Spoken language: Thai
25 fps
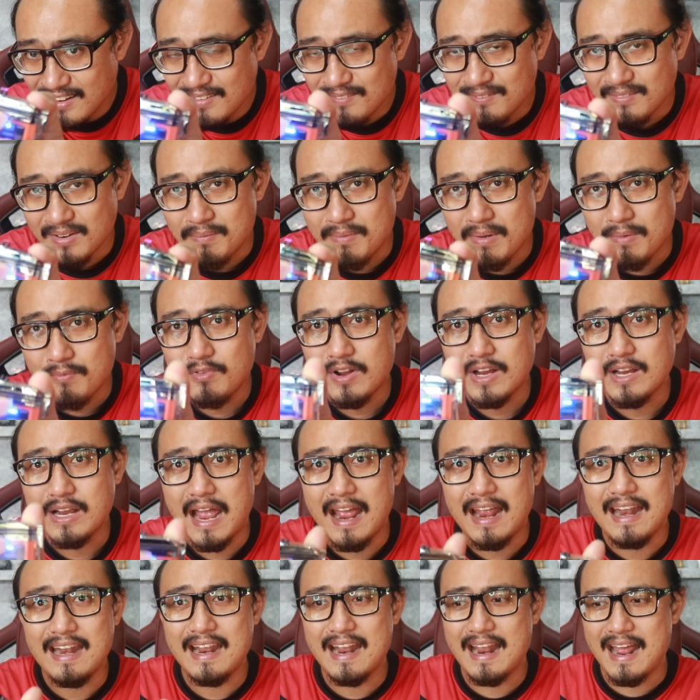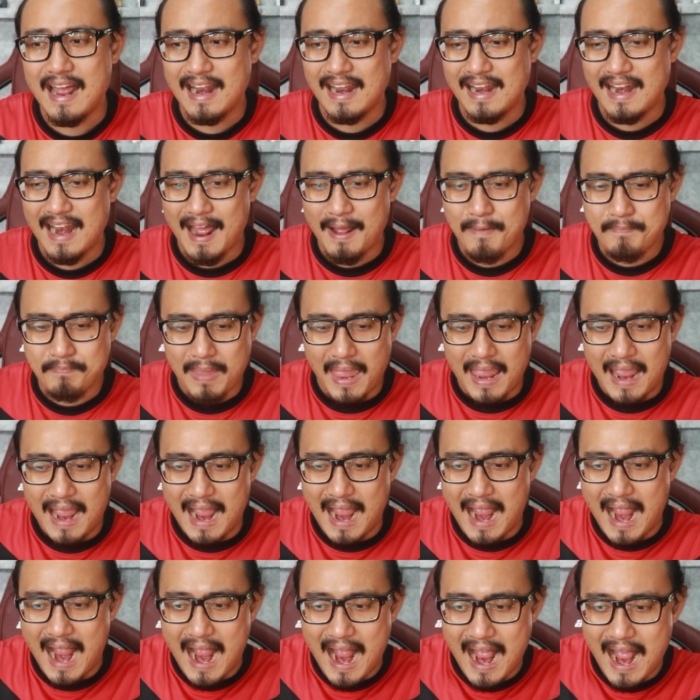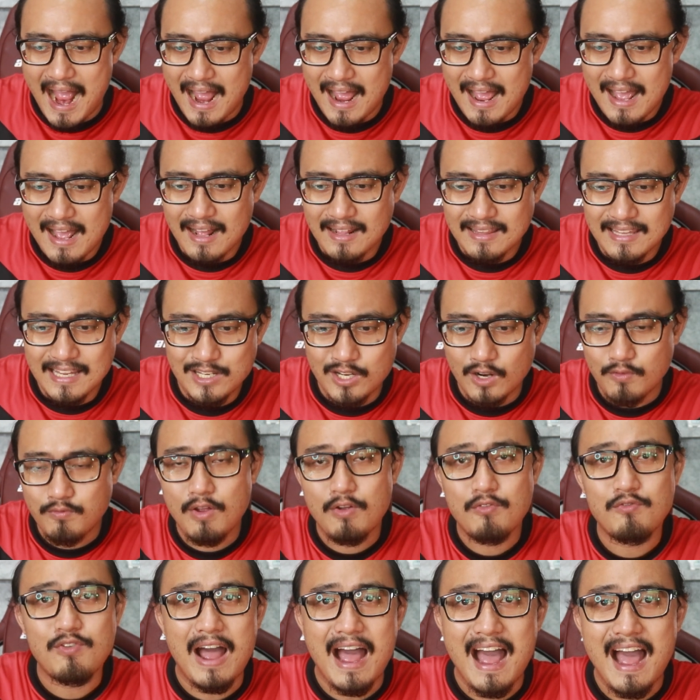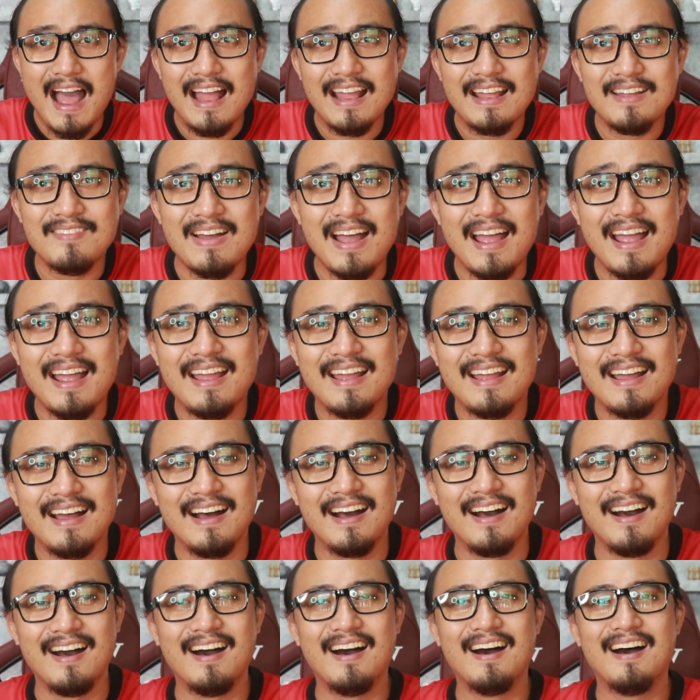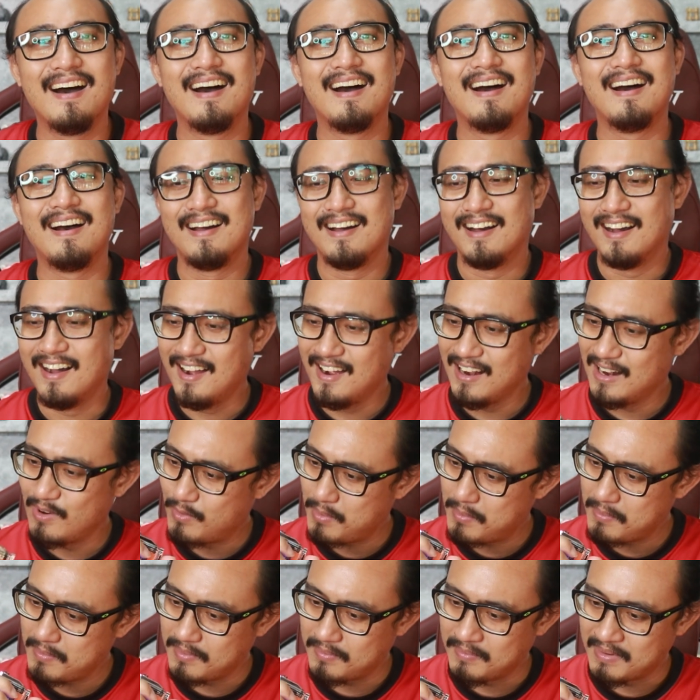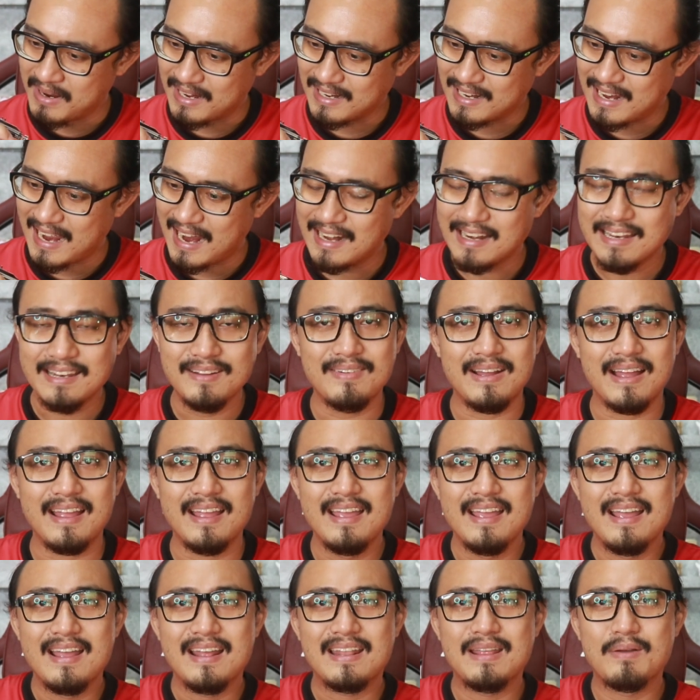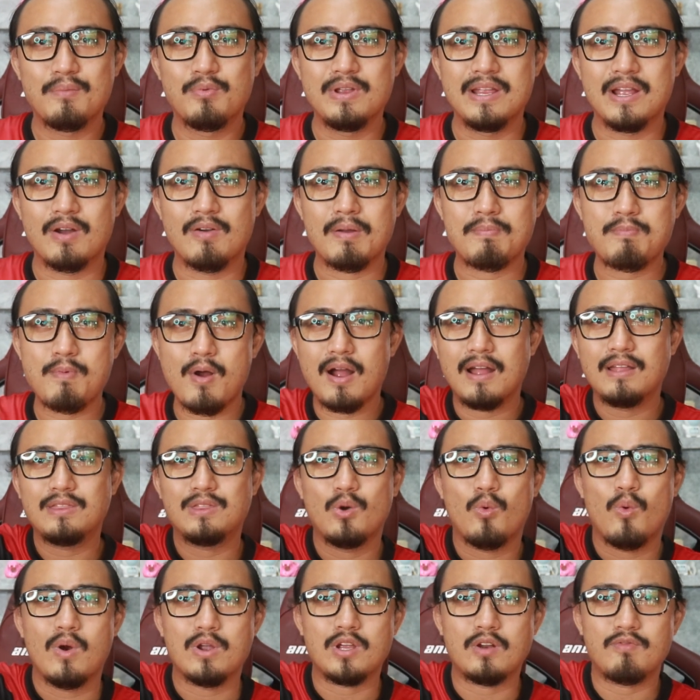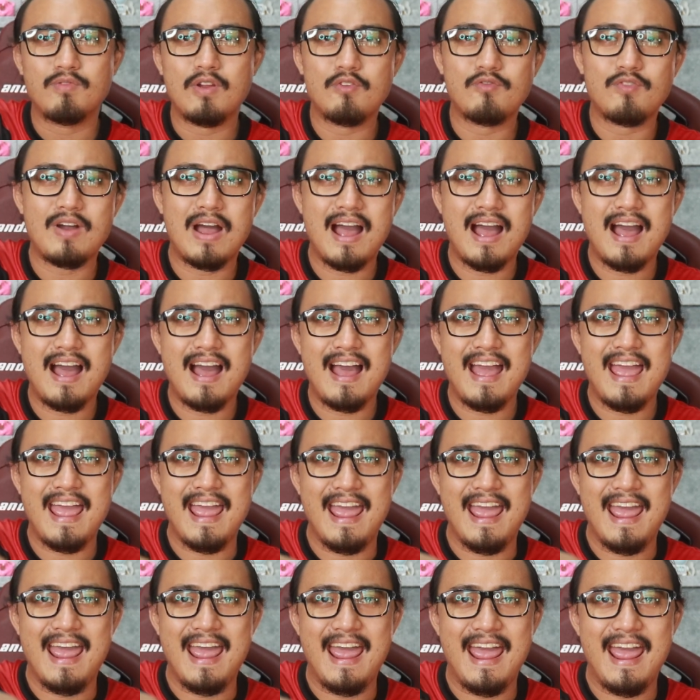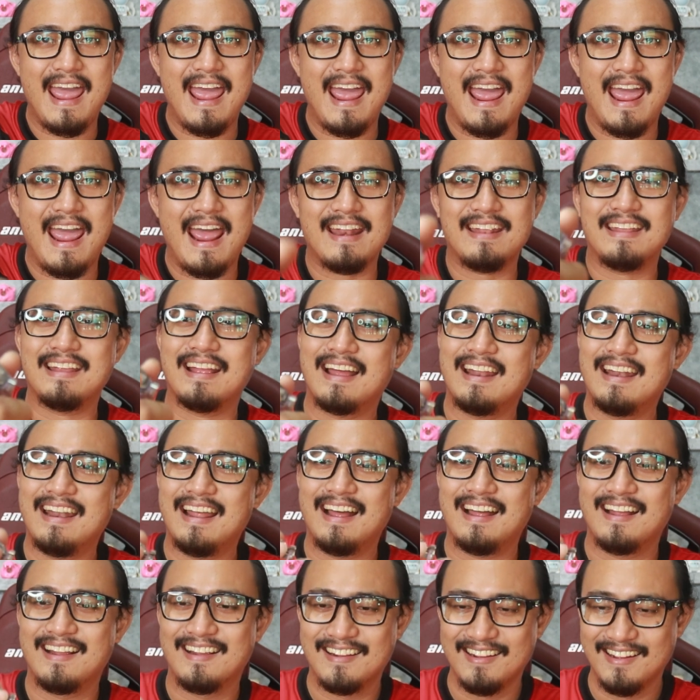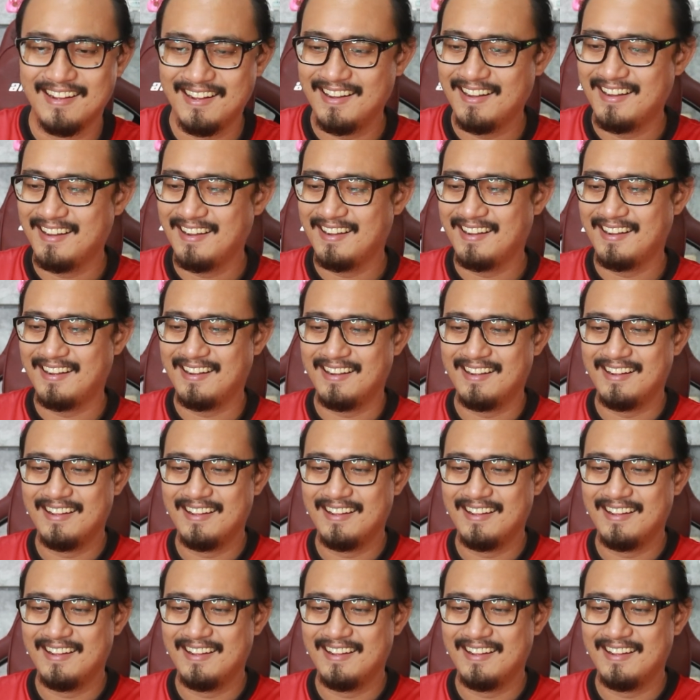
เหมือนแบบไฟไอเนี่ยอะไรนะอ่าที่ช็อตไฟฟ้าใช่ไหมเออเออ หรือว่ามันเหมือนกันใช่ไหมที่ผู้หญิงไว้ป้องกันตัวช็อตไฟฟ้าแอดอย่างนั้นนะเออ